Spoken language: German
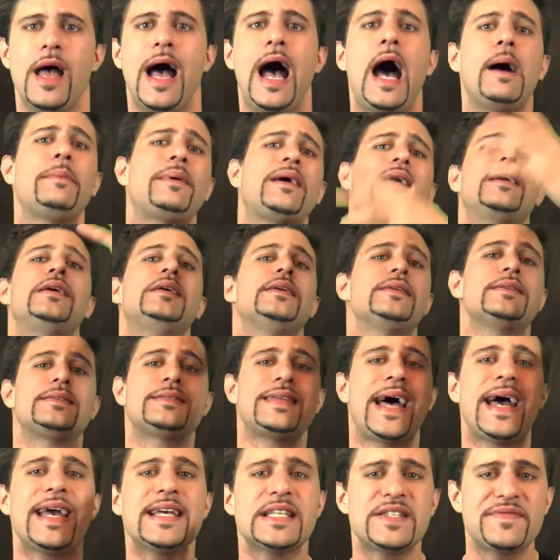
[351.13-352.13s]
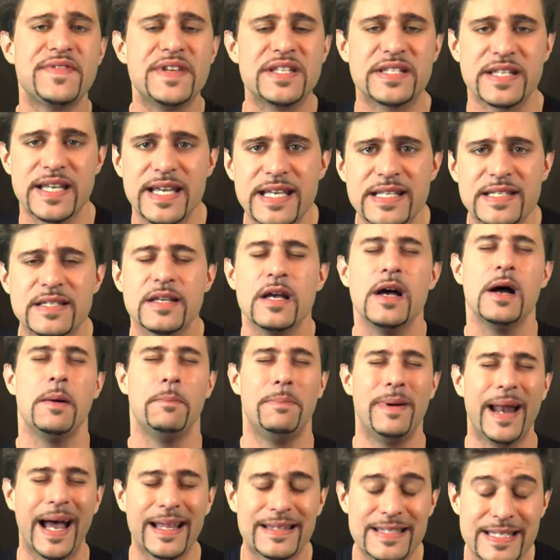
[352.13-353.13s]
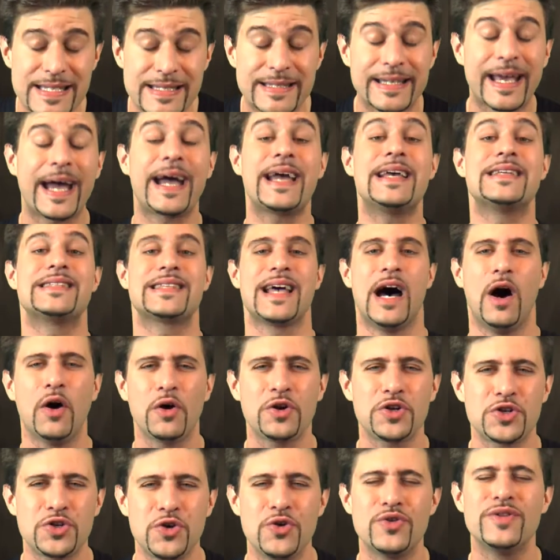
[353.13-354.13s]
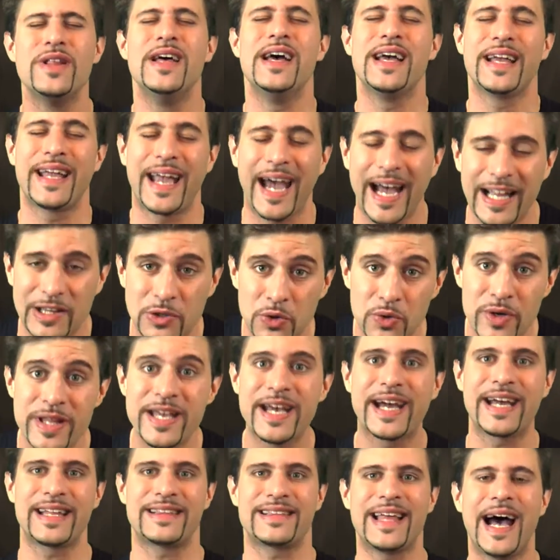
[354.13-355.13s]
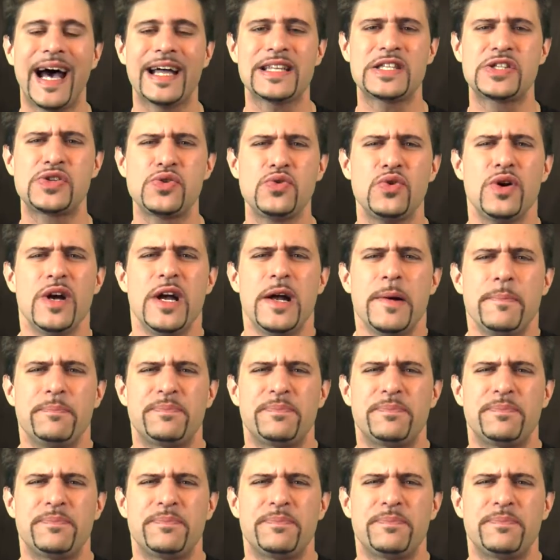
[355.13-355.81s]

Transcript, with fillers: Aber sei es wie es ist, Platz 3 ist auch schön, gratuliere dazu.